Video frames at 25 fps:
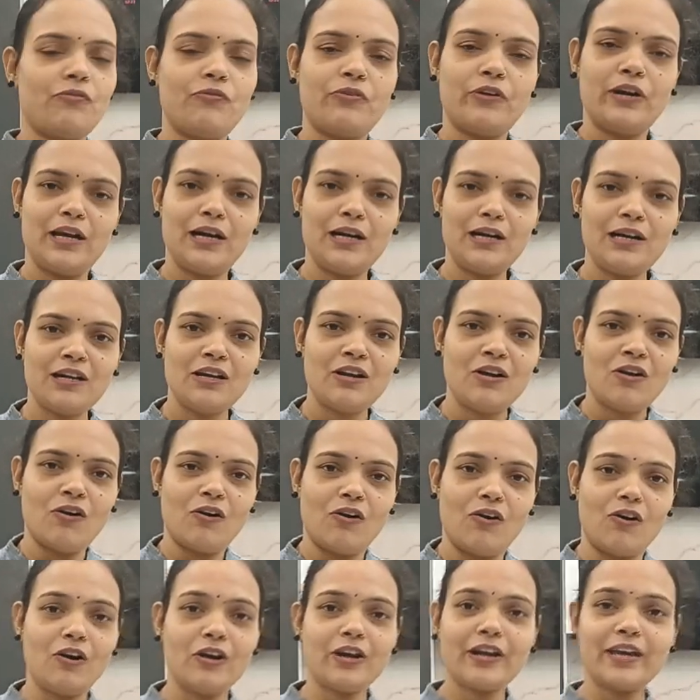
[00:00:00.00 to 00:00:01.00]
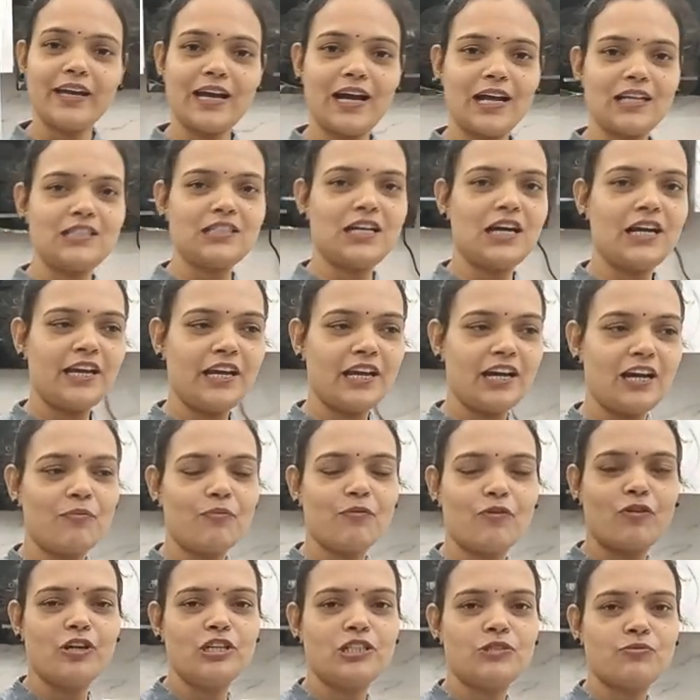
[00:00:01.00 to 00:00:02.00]
तो फ्रेंड और क्या चाहिए
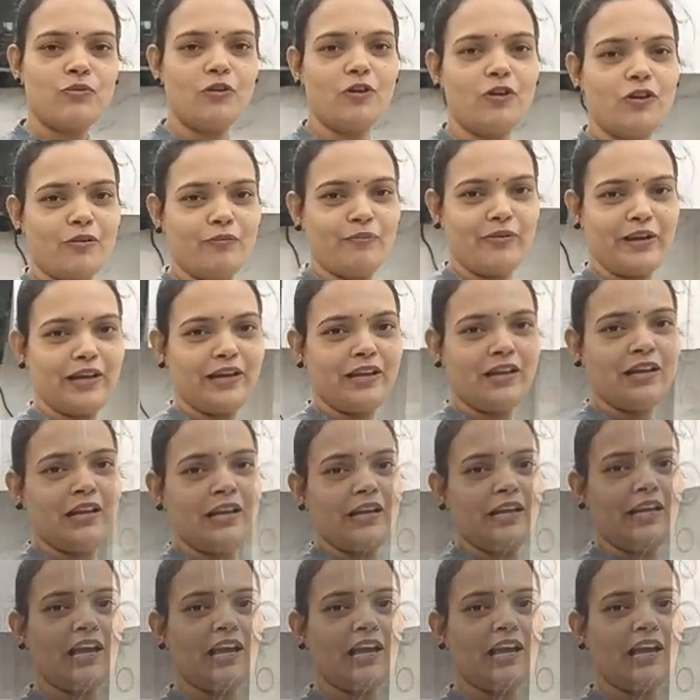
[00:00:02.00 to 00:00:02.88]
आपको इस फ्लोर में